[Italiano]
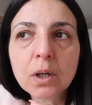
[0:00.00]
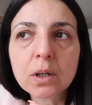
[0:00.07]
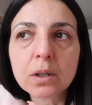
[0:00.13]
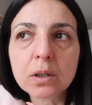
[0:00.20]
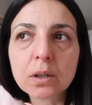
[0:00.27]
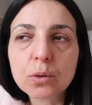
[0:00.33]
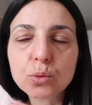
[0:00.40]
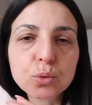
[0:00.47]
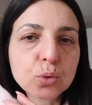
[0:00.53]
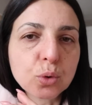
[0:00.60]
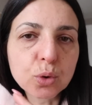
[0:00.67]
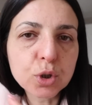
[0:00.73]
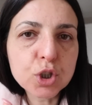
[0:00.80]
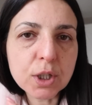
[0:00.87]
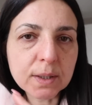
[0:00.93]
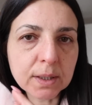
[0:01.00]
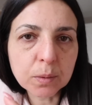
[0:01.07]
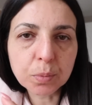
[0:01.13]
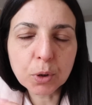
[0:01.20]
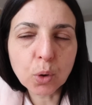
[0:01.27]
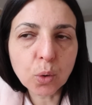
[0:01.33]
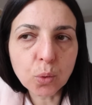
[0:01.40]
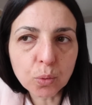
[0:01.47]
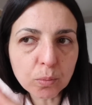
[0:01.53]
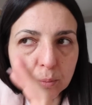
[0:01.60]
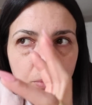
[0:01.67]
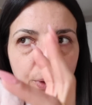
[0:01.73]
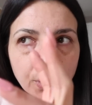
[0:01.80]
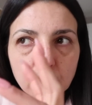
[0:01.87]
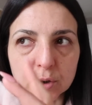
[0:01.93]
uh, un dolce tipico
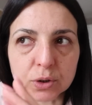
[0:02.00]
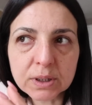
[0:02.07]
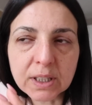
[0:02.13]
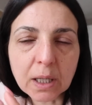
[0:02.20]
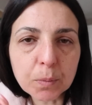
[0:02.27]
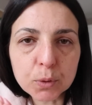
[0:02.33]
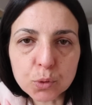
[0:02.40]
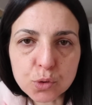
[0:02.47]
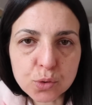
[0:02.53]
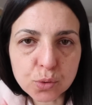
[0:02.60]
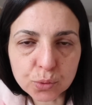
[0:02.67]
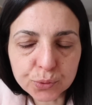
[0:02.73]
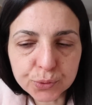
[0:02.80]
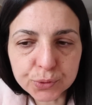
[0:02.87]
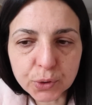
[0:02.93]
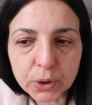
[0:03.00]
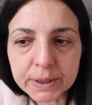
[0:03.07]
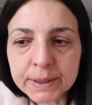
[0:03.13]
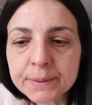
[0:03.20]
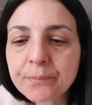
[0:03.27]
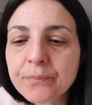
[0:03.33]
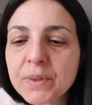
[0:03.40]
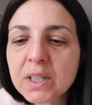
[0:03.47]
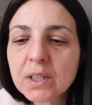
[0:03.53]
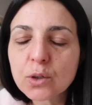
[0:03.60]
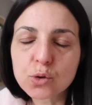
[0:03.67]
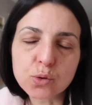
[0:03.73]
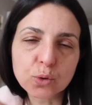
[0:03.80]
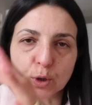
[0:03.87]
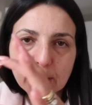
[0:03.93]
umbro, si chiamano struffoli,
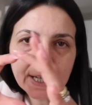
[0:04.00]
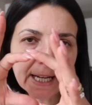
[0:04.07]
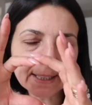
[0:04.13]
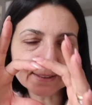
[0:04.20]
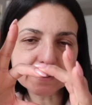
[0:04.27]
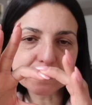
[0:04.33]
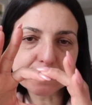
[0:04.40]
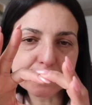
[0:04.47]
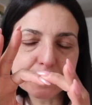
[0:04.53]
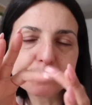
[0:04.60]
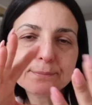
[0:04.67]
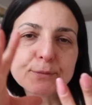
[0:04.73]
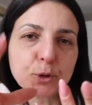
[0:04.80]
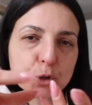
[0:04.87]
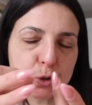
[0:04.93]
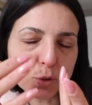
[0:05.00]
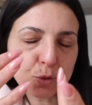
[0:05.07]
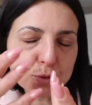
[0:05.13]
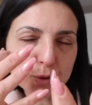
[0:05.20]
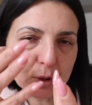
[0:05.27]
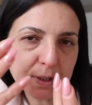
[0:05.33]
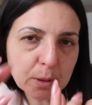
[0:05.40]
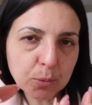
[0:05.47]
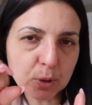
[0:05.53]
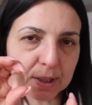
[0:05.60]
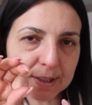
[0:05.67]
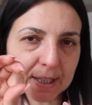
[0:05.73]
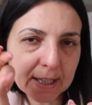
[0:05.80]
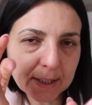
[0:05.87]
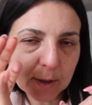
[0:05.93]
sono grandi, noi struffoli
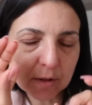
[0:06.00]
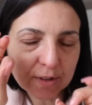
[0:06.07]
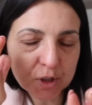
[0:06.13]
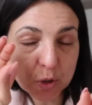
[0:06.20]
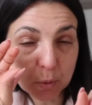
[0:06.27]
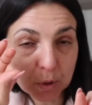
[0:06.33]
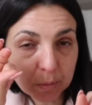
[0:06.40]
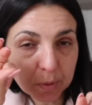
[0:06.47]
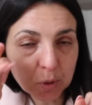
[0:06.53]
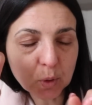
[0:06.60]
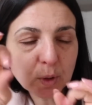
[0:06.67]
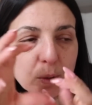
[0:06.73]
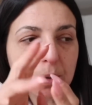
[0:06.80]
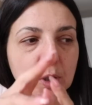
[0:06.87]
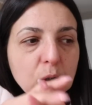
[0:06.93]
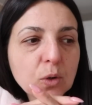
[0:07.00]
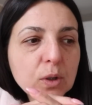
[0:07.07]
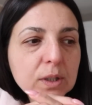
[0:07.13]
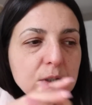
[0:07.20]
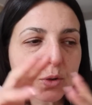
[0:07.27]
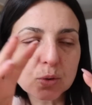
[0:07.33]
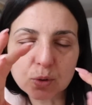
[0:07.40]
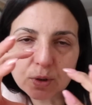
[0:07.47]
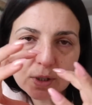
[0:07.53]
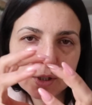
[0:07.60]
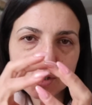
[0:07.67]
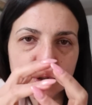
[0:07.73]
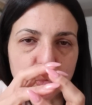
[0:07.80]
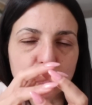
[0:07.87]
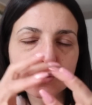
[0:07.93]
napoletani, ne facciamo quelli piccoli piccoli, sono
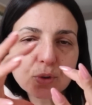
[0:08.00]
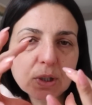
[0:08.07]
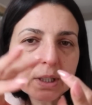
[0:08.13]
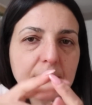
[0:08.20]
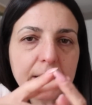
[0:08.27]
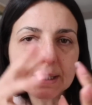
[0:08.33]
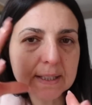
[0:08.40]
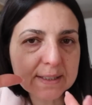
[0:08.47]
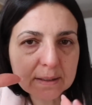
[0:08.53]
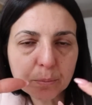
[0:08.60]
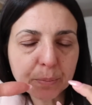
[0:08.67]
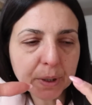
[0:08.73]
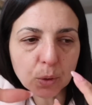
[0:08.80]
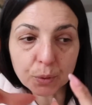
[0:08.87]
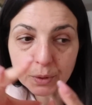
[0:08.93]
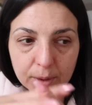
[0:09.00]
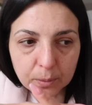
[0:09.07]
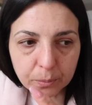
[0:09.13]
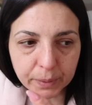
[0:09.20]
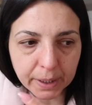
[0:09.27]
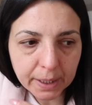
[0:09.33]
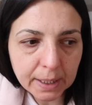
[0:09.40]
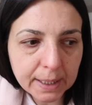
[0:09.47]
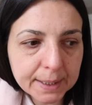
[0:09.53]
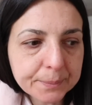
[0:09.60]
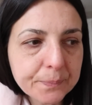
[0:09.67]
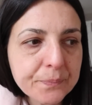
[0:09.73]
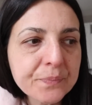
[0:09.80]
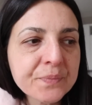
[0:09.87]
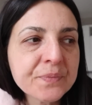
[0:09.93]
degli struffoli grandi sempre con il
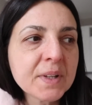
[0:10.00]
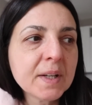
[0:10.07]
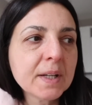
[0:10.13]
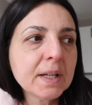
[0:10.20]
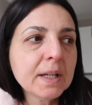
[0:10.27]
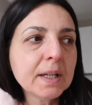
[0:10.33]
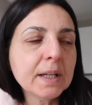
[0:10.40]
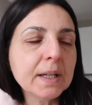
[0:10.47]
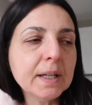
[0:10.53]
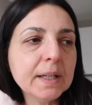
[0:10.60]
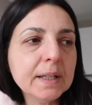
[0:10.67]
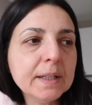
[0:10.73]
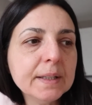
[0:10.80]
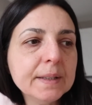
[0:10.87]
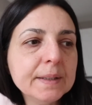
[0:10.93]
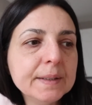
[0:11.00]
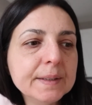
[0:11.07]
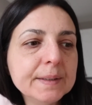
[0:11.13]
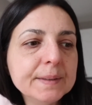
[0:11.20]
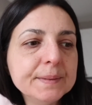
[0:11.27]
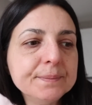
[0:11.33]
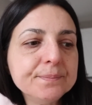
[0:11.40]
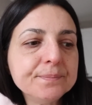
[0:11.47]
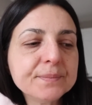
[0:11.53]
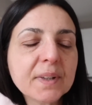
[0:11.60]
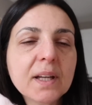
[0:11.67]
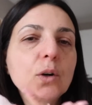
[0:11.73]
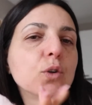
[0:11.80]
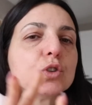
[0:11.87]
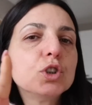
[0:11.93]
miele e, ehm,
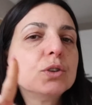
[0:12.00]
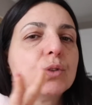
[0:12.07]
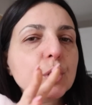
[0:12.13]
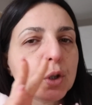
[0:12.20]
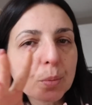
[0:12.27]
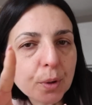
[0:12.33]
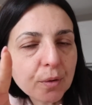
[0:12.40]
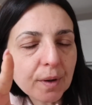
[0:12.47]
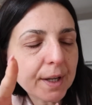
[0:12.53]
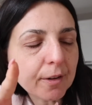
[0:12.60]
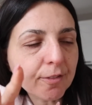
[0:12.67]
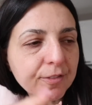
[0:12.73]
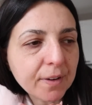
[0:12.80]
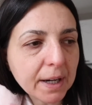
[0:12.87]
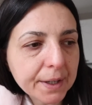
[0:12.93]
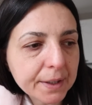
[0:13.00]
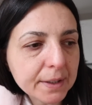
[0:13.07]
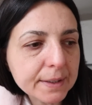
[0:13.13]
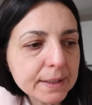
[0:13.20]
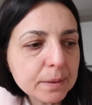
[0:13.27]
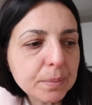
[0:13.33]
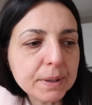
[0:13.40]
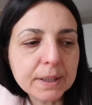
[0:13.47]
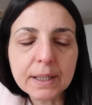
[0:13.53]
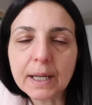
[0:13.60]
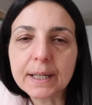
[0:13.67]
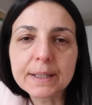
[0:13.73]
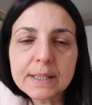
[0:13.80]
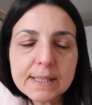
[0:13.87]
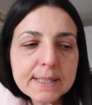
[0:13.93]
e oggi voglio provare a farli perché
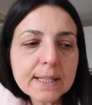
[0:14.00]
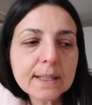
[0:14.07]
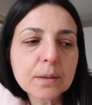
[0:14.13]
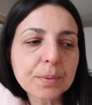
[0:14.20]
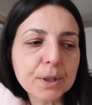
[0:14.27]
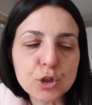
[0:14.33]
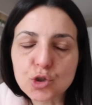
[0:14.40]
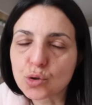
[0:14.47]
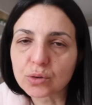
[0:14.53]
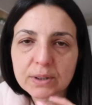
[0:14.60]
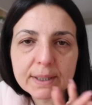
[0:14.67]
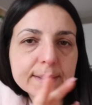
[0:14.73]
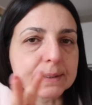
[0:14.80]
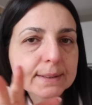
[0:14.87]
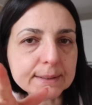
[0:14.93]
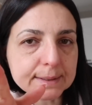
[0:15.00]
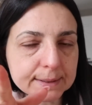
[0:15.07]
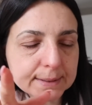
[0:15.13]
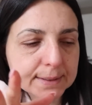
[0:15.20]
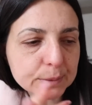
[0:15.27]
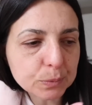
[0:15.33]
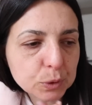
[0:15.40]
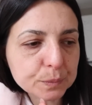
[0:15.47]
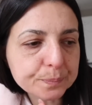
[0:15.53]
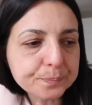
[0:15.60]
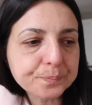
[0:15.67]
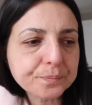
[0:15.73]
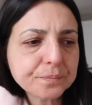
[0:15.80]
a Christian piacciono tantissimo